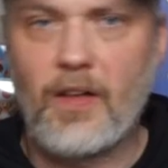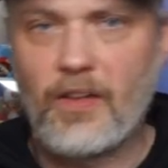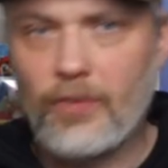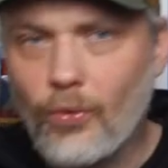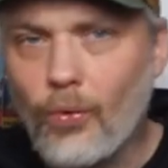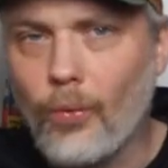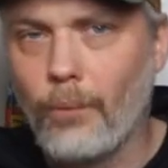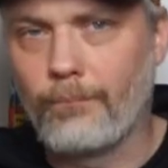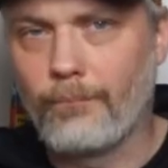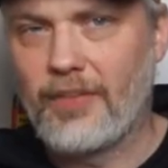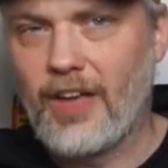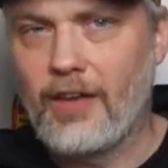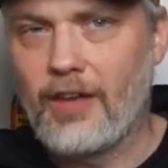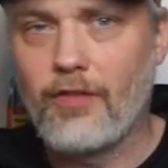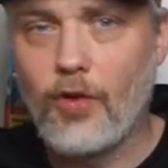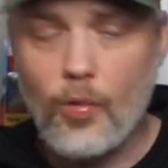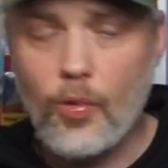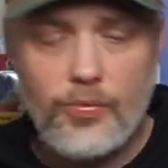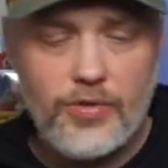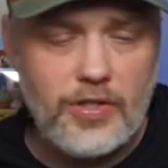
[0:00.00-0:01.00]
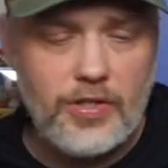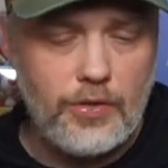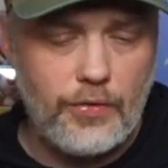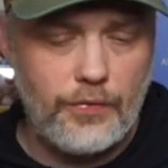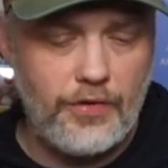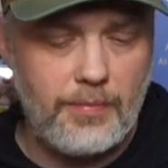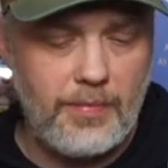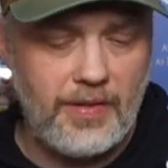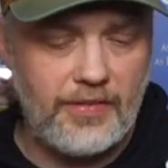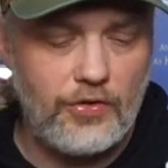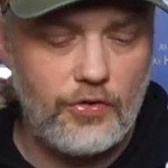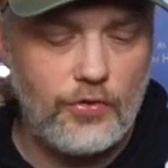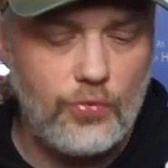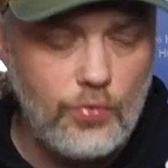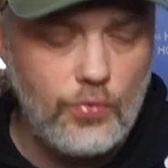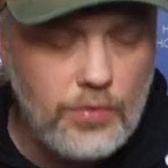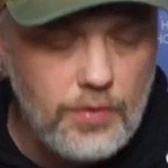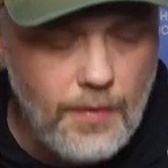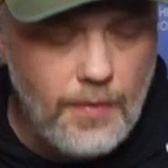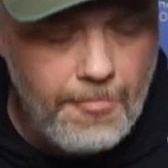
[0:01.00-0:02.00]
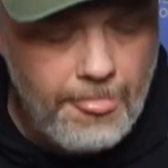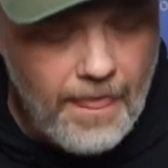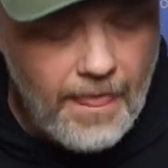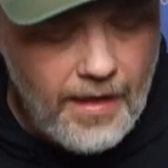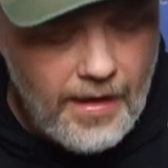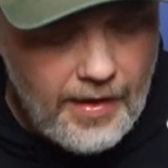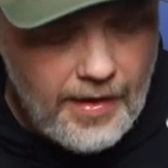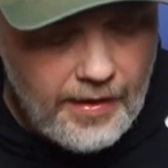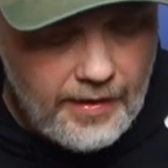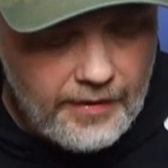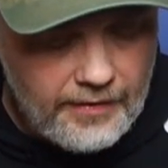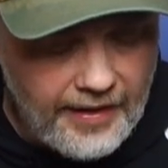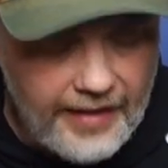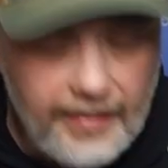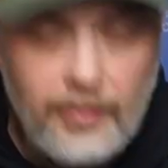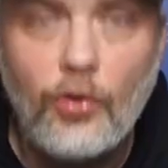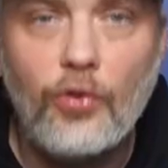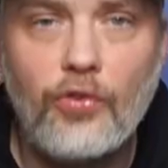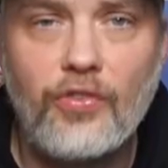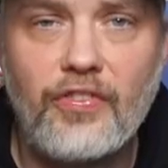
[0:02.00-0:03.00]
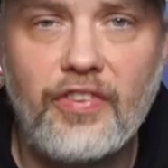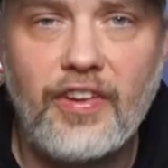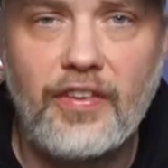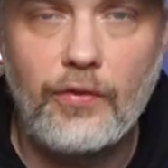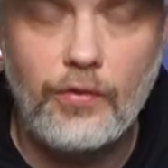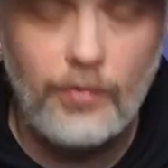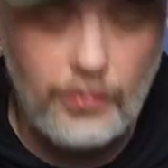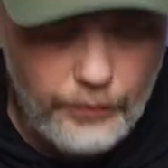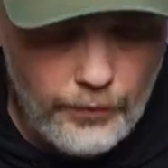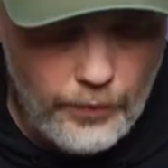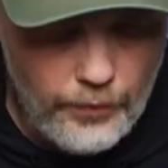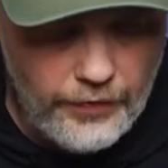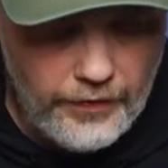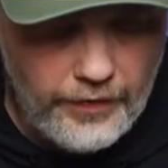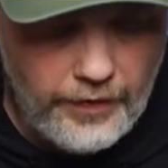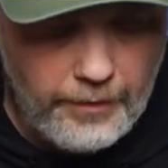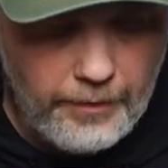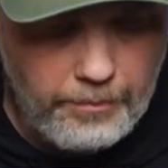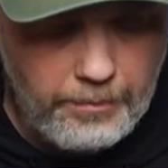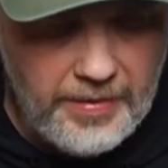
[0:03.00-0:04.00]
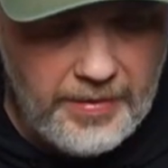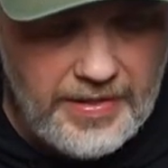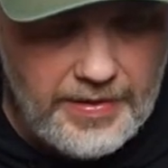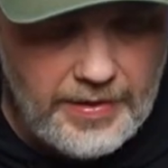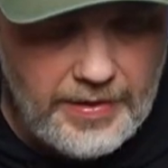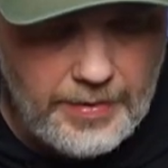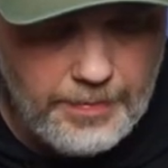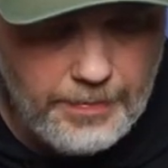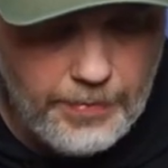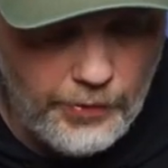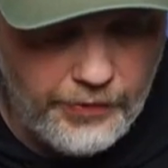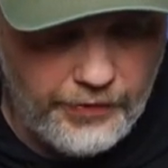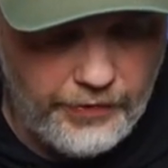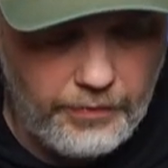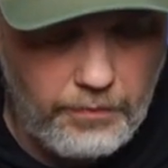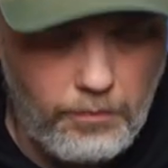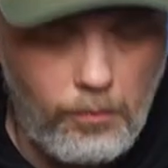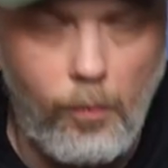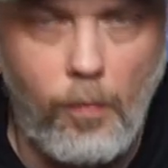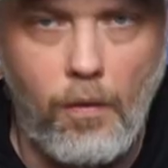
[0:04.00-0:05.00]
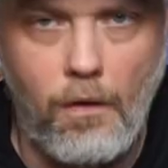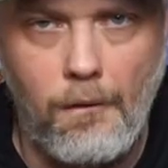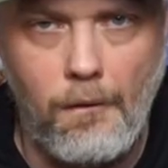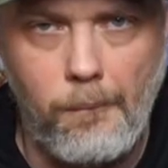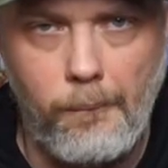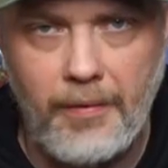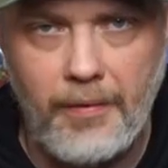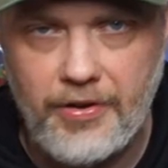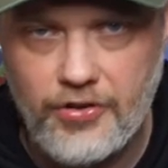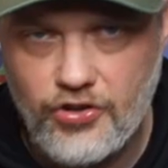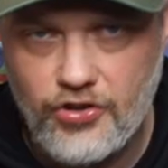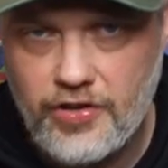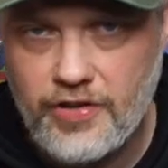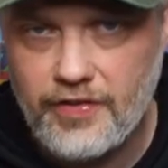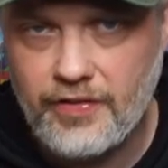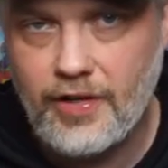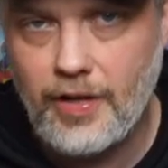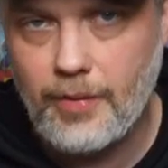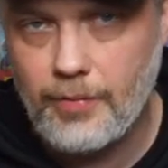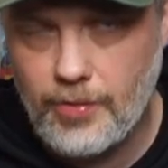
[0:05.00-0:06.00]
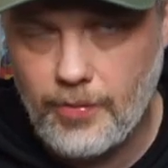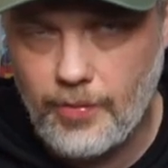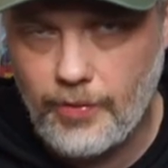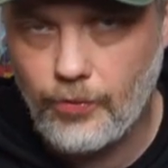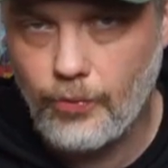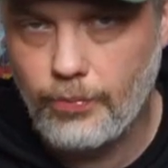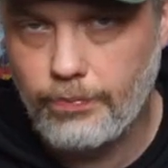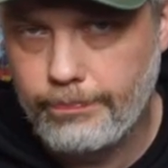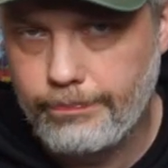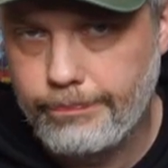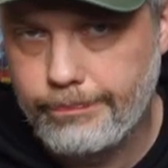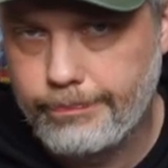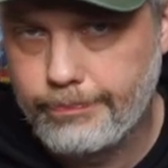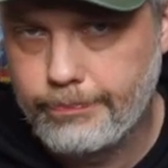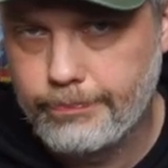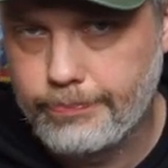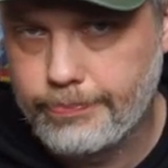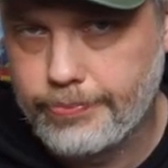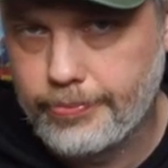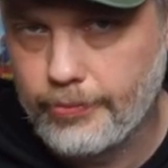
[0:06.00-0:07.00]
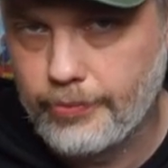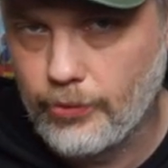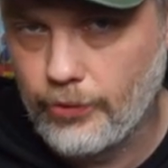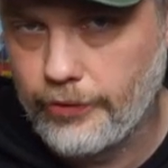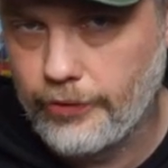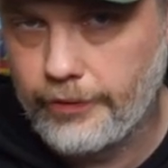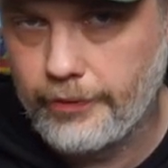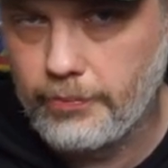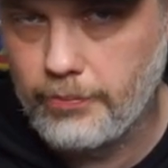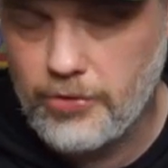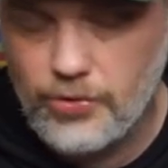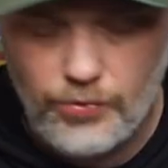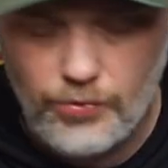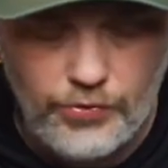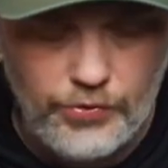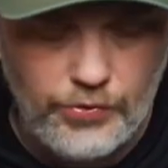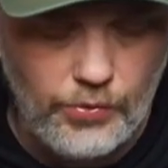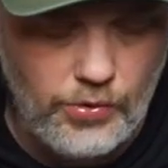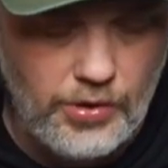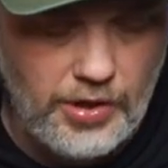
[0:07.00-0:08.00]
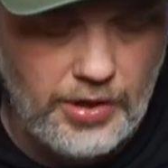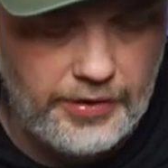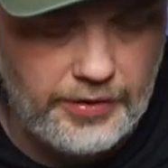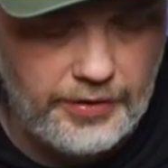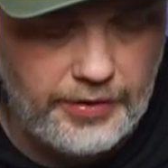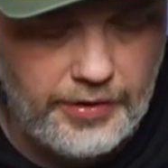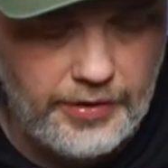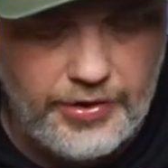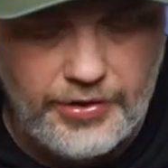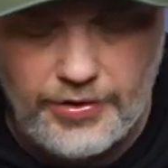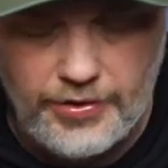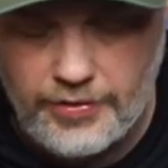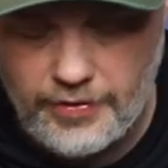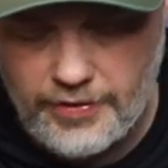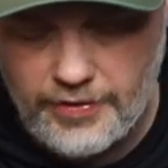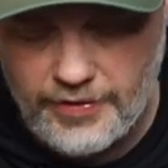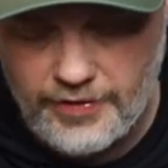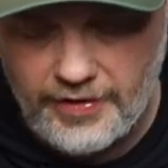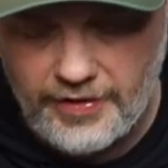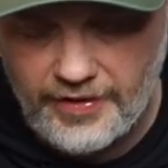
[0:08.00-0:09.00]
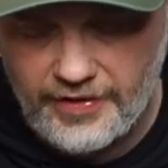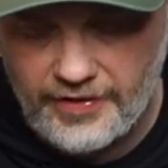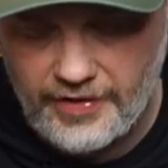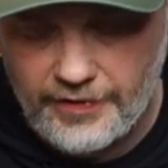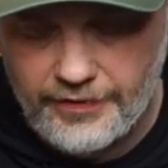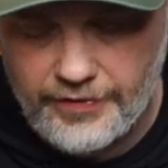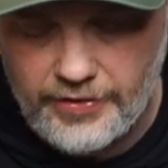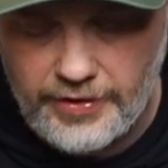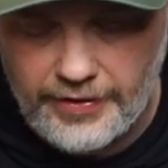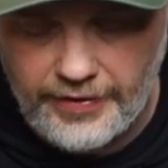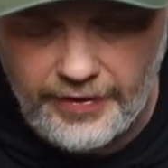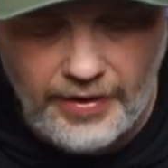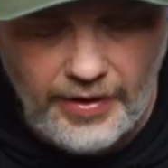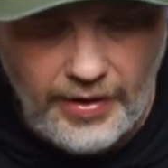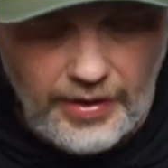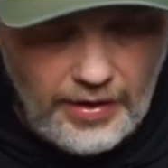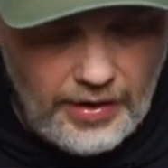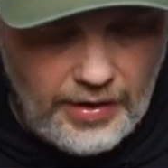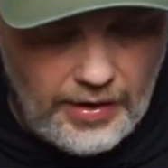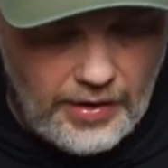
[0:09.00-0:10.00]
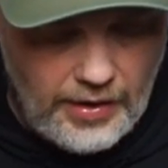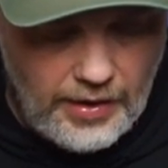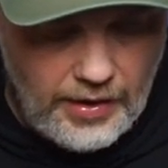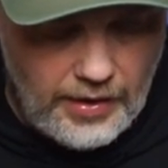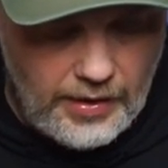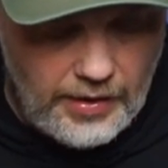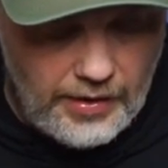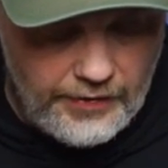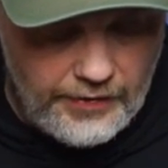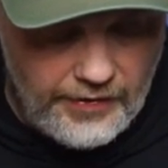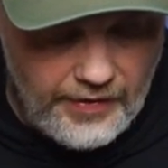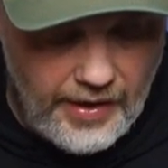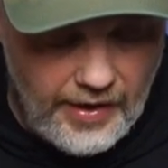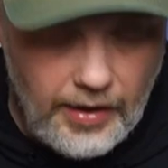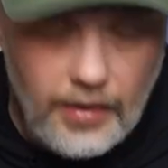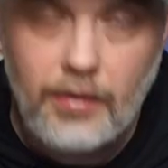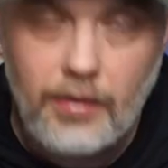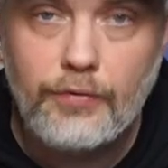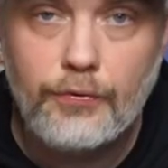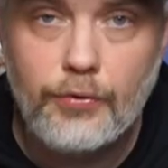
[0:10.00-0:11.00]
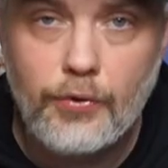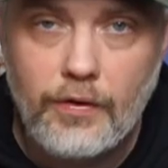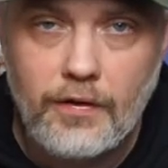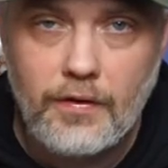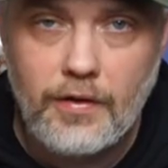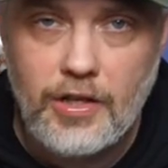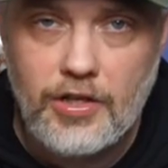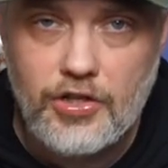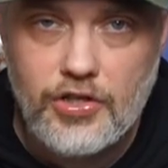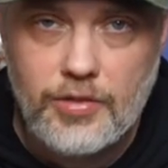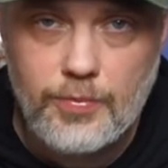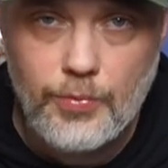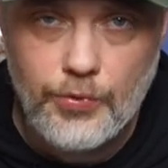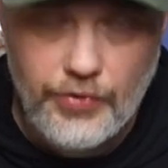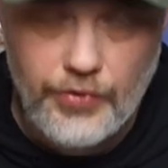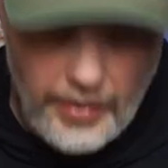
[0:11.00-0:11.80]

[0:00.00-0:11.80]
Achso, ja, warum sind das viele massig Tüten? 3650 Pieces plus. Bei den Chinesen kann man immer so plus minus 100 rechnen. Die sind da sehr wild. Äh, sie sagen, 14 Ages musst